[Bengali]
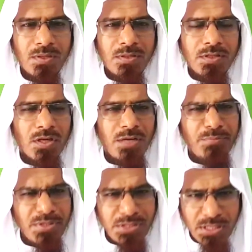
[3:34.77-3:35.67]
তাহলে
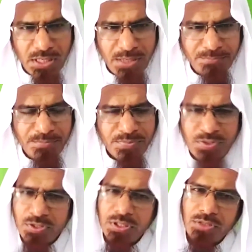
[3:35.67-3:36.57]
আমরা জানলাম
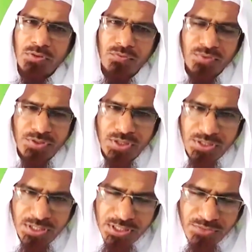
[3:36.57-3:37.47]
সদকাতুল ফেতর
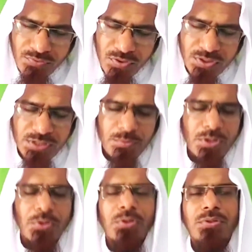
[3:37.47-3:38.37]
এটি একটি ফরজ
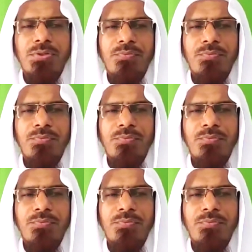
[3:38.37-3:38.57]
এবাদত